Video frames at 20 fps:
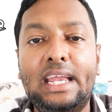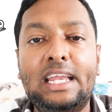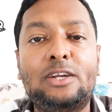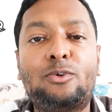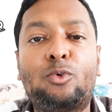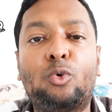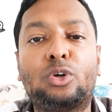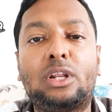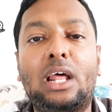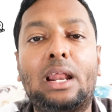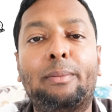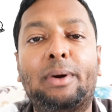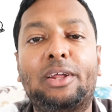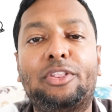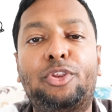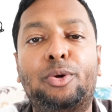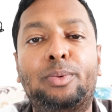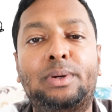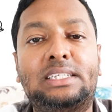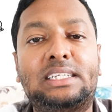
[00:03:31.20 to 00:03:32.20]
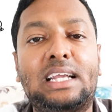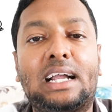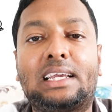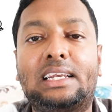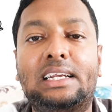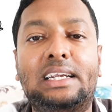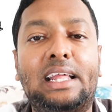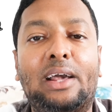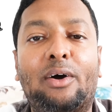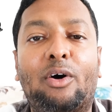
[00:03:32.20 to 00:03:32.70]
এই কোটার মাধ্যমে
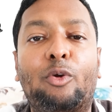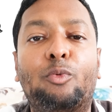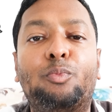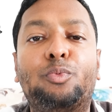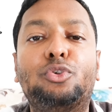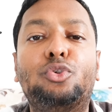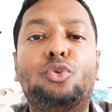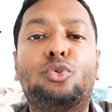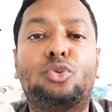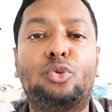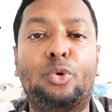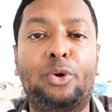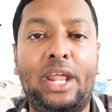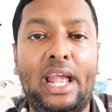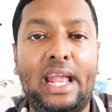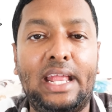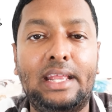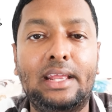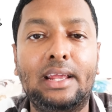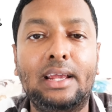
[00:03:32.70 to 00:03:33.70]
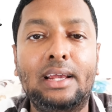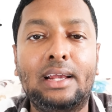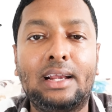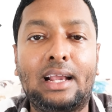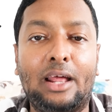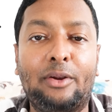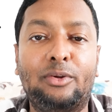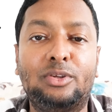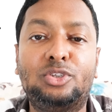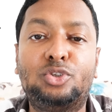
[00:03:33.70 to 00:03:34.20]
চাকরি নেওয়ার উপযুক্ত নেই
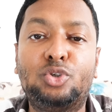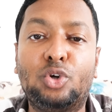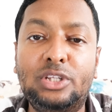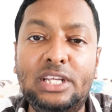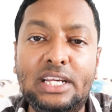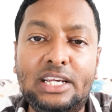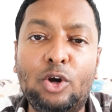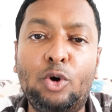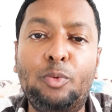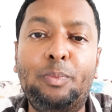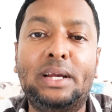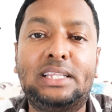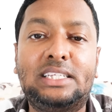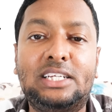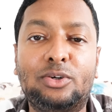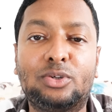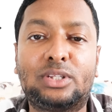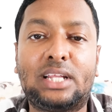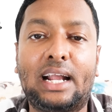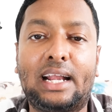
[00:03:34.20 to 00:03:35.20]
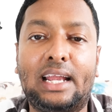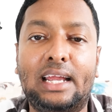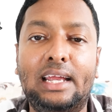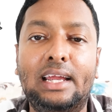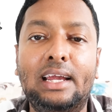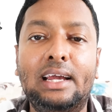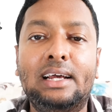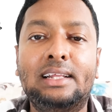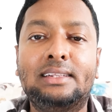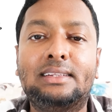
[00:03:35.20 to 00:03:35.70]
কারণ যদি কেউ বেঁচেও থাকে
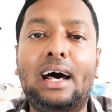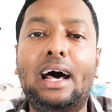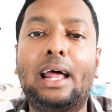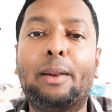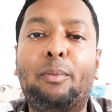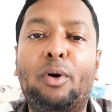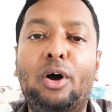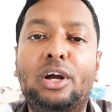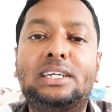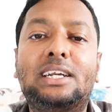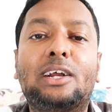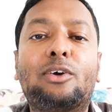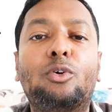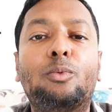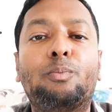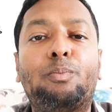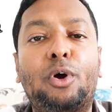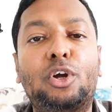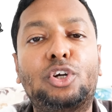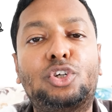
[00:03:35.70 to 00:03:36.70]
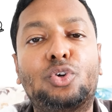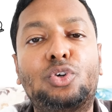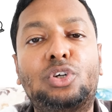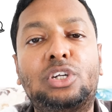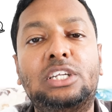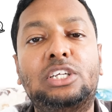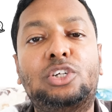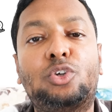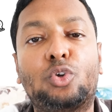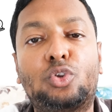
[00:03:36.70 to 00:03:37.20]
তার বয়স এখন
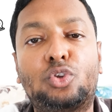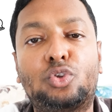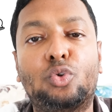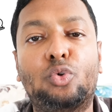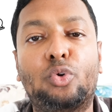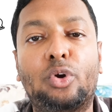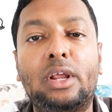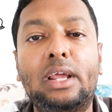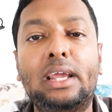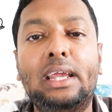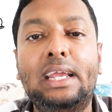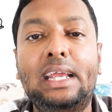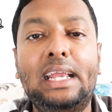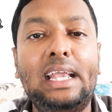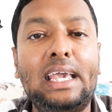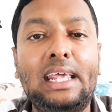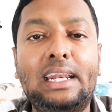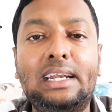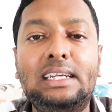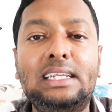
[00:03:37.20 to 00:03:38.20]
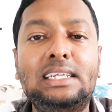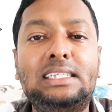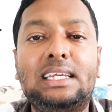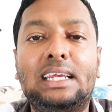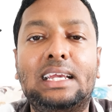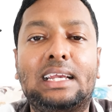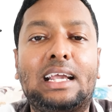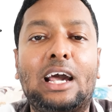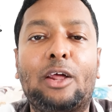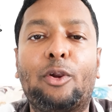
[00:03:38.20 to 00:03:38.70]
পঁয়ষট্টি সত্তর এর
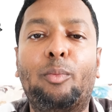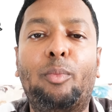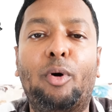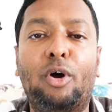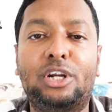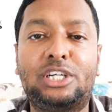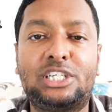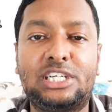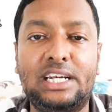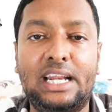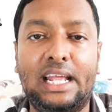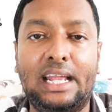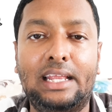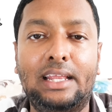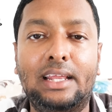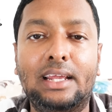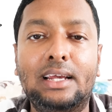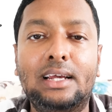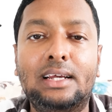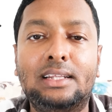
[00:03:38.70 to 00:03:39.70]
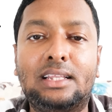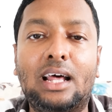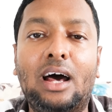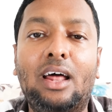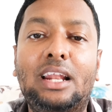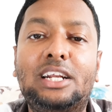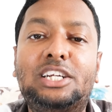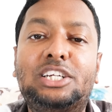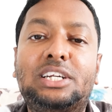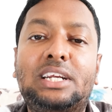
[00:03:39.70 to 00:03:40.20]
নিচে কারো বয়স নেই
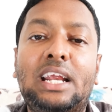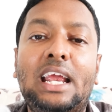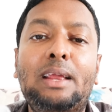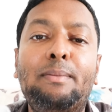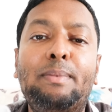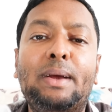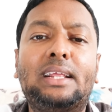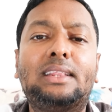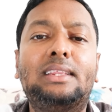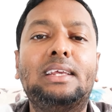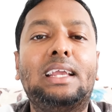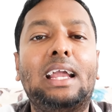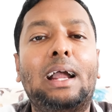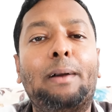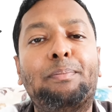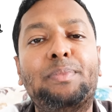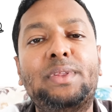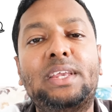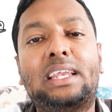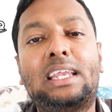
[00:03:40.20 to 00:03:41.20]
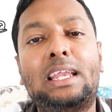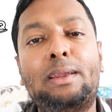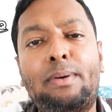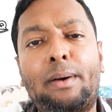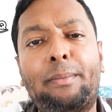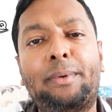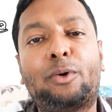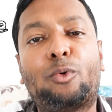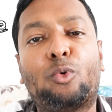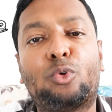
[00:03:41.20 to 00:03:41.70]
তাহলে সেই ব্যক্তিকে আপনি
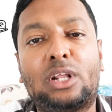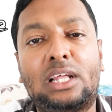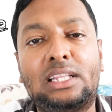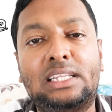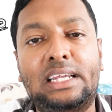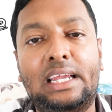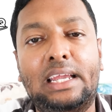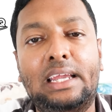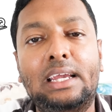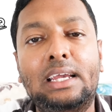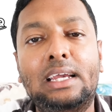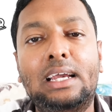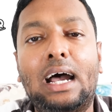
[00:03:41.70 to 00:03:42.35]
কিভাবে কোটা দিয়ে